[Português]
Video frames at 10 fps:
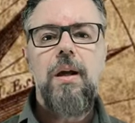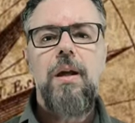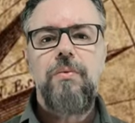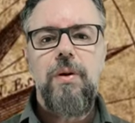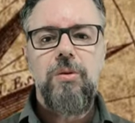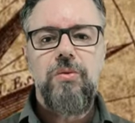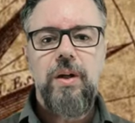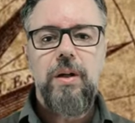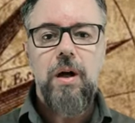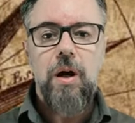E vamos
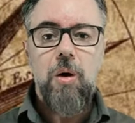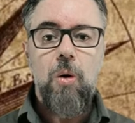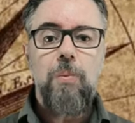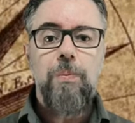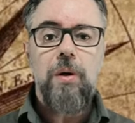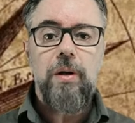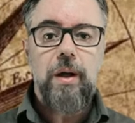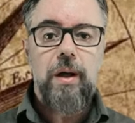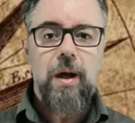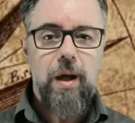ver o
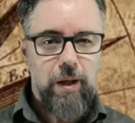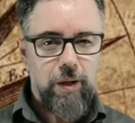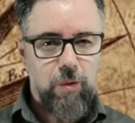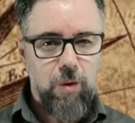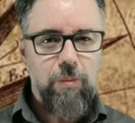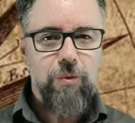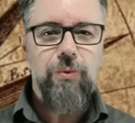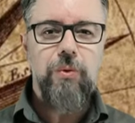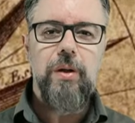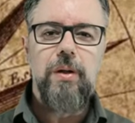porquê e como
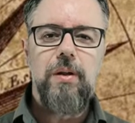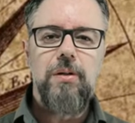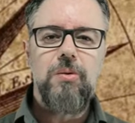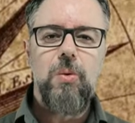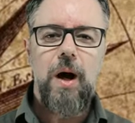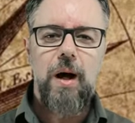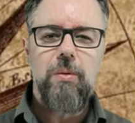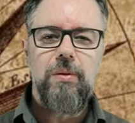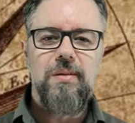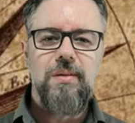foi que isso
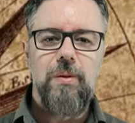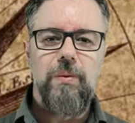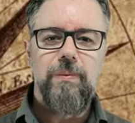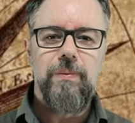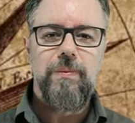aconteceu.